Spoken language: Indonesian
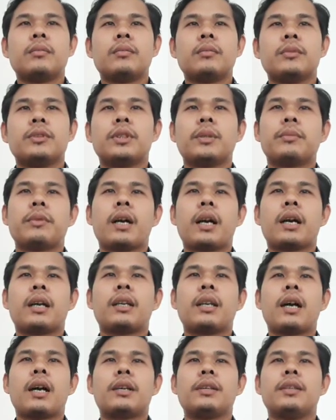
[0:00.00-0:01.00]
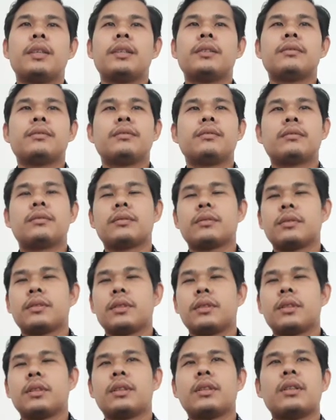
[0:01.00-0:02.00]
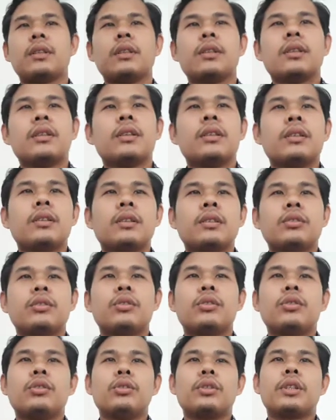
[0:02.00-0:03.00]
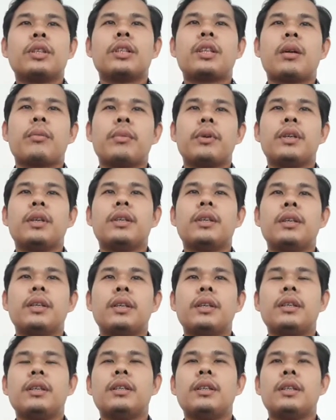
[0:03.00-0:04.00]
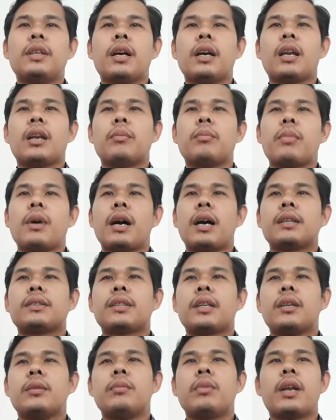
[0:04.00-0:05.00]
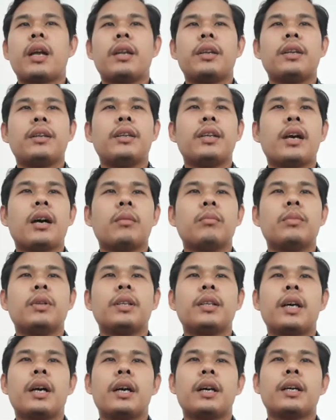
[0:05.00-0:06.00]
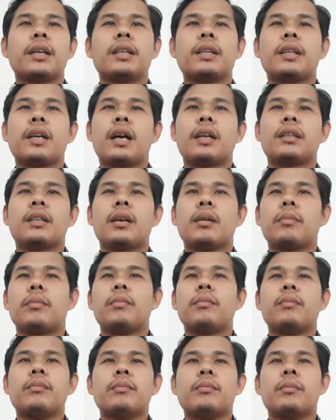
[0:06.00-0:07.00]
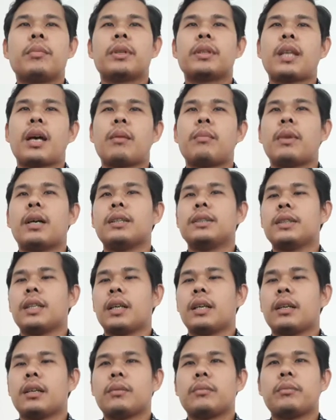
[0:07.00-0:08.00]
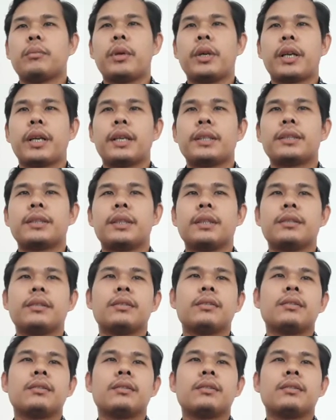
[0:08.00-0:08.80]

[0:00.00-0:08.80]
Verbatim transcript: Menciptakan langit Judul kitab ini di dalam bahasa Ibrani diambil dari kata pertamanya, beresit,